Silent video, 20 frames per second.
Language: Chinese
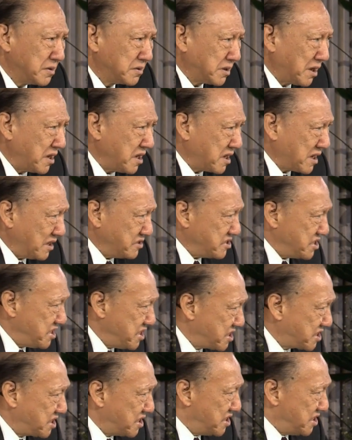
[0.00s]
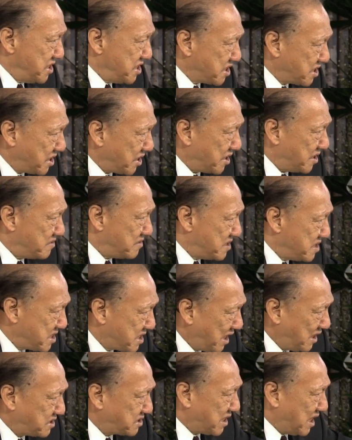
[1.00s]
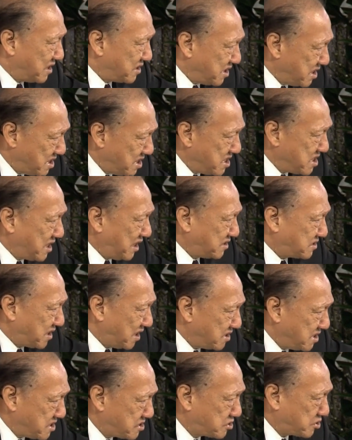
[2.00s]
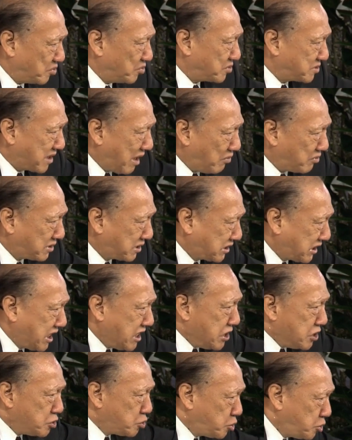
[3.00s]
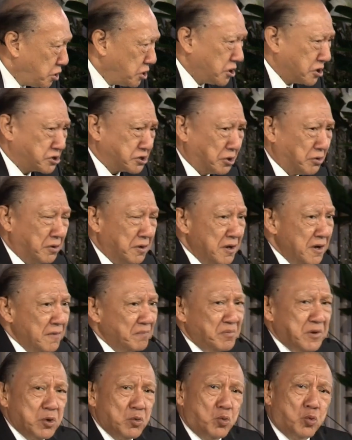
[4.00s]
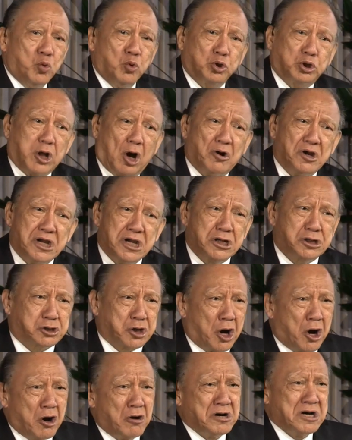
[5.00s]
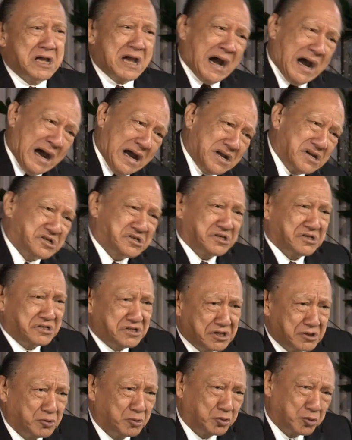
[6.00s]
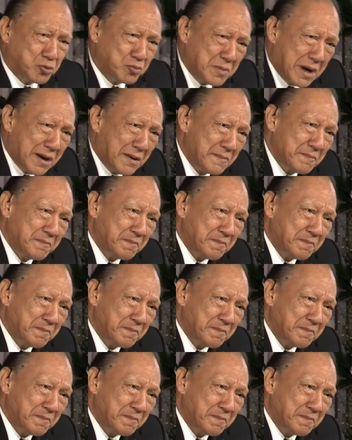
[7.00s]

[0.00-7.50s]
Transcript: 当你看见一个一个人离开上帝、离开上帝走到地狱去的时候，你无动于衷，你还是基督徒吗？